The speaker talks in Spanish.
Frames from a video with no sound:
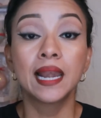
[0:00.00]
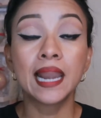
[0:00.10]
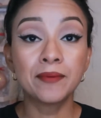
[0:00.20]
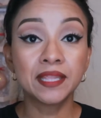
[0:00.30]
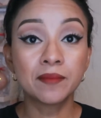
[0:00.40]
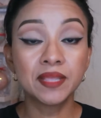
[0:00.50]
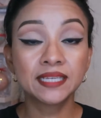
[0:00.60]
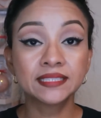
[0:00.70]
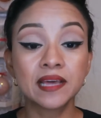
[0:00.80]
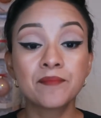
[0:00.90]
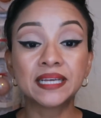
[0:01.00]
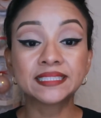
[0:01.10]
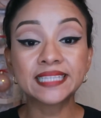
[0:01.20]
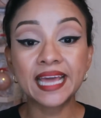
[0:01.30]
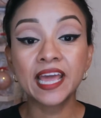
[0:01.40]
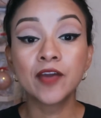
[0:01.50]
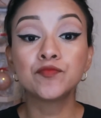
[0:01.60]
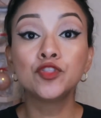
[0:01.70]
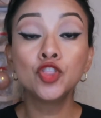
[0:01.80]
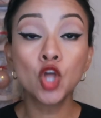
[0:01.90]
la vitamina C más C,
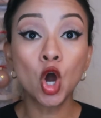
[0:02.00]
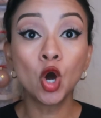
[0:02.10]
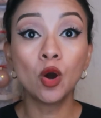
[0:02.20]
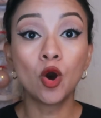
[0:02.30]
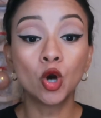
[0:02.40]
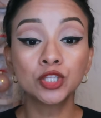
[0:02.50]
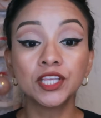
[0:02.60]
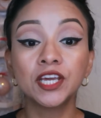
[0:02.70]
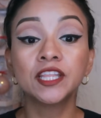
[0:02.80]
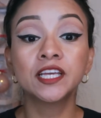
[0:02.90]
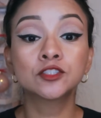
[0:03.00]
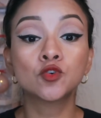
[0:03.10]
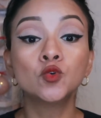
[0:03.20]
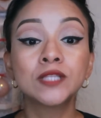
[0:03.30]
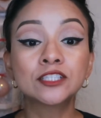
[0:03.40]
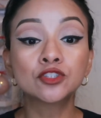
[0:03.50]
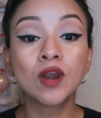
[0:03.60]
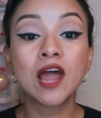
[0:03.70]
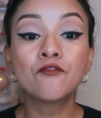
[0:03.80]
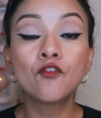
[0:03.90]
no obtienes una
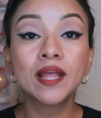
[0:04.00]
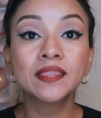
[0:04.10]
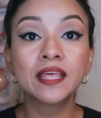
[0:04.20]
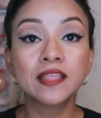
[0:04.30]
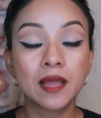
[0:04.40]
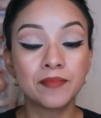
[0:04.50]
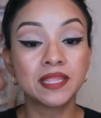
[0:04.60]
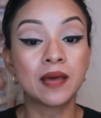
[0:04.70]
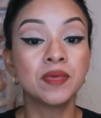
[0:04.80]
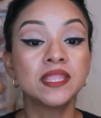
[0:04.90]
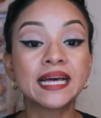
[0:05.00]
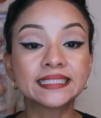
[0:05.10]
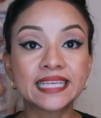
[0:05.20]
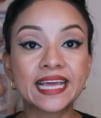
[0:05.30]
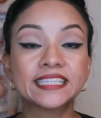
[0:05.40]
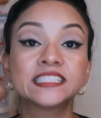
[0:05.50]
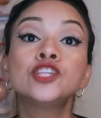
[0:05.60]
sola fuente de la vitamina C,